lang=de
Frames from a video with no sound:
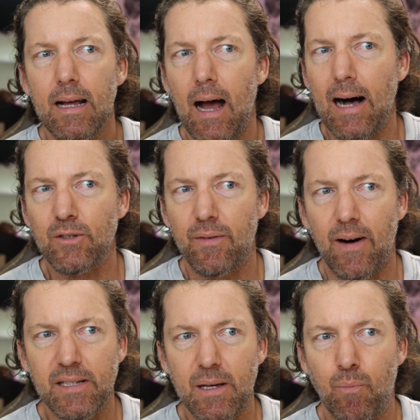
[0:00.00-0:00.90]
Ja, also
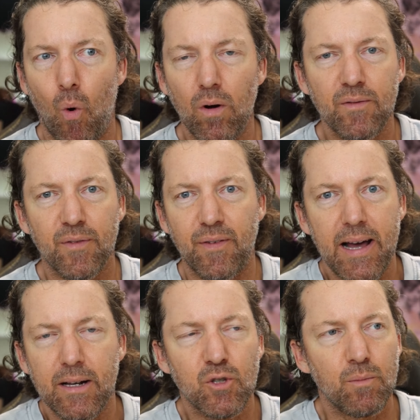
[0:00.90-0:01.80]
quasi Poren
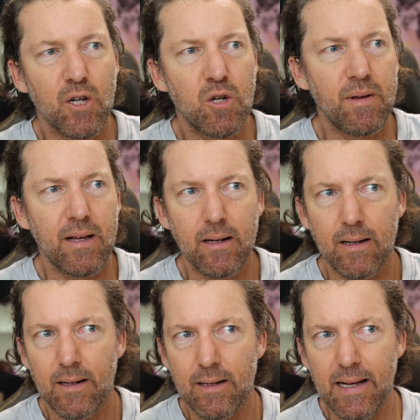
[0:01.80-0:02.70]
verfeinern zum
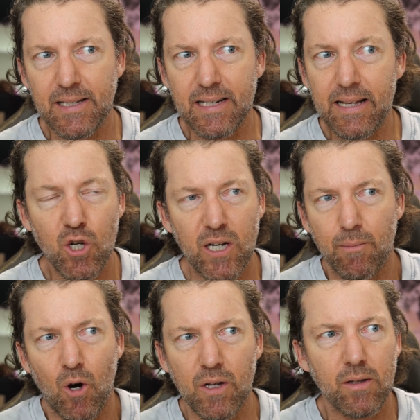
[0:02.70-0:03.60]
Beispiel äh, ist sie nicht, steht
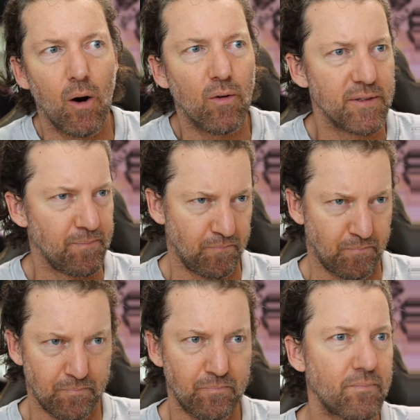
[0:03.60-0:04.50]
aber auch nicht drauf.
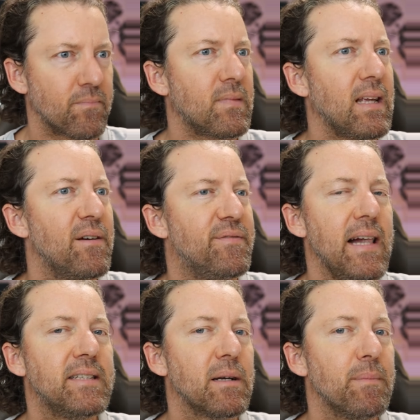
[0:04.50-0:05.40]

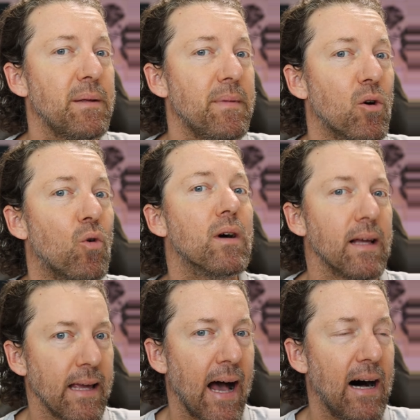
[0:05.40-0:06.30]

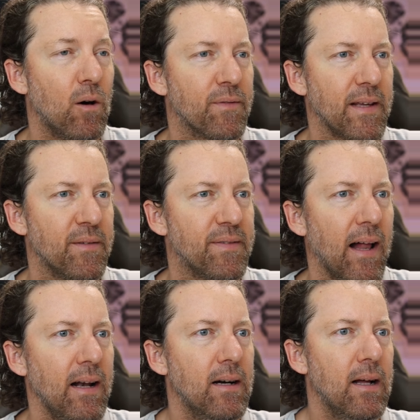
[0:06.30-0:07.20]
Fältchenminimierung, ja, auf jeden
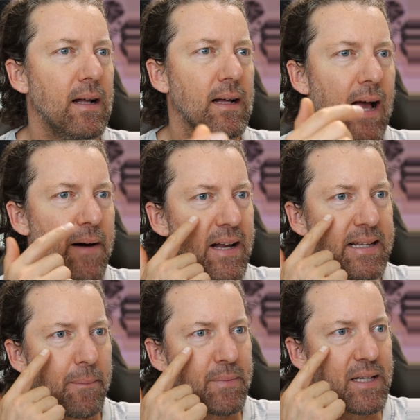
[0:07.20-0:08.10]
Fall. Ja, weil
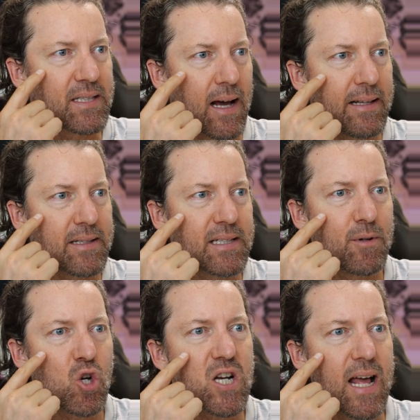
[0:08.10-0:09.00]
ich habe die Seite ist
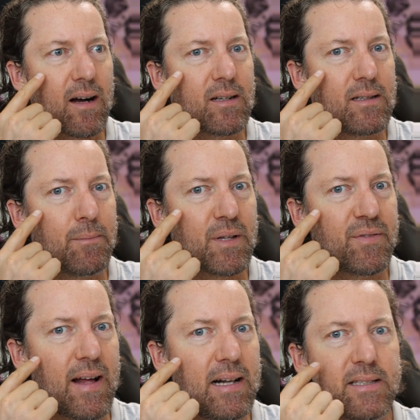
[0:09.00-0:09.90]
immer stärker mit
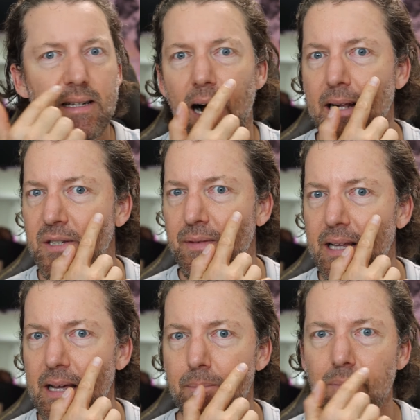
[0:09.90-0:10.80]
Fältchen als wie
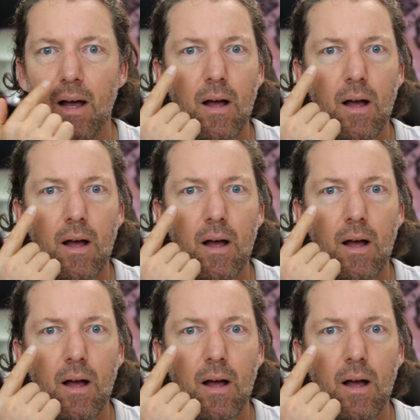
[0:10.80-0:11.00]
die.